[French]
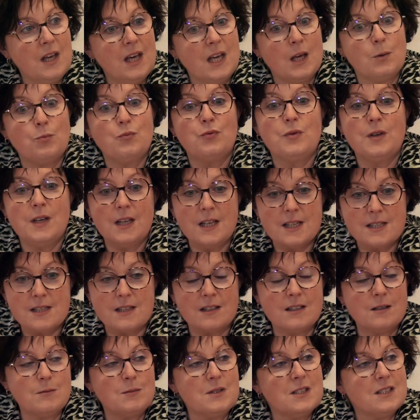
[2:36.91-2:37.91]
Et puis les
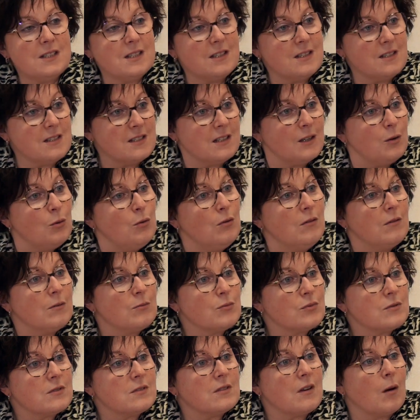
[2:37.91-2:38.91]
indemnités des élus,
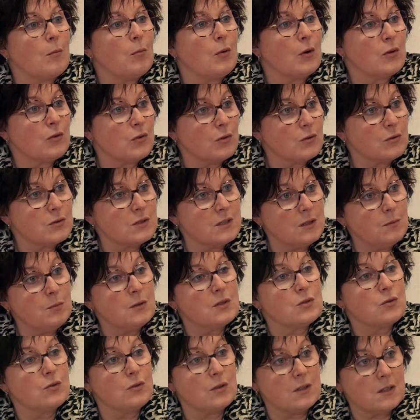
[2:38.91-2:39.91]
c'est important aussi
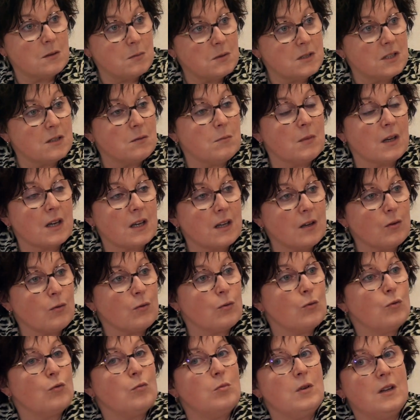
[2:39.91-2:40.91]
parce que dans les petites mairies, on
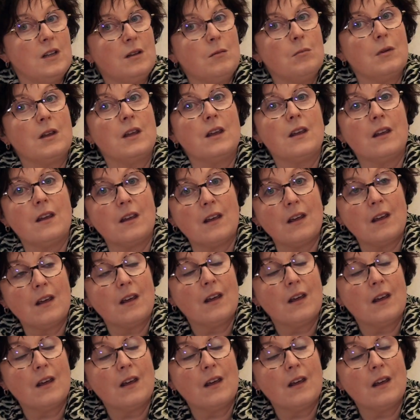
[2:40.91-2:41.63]
l'oublie, mais.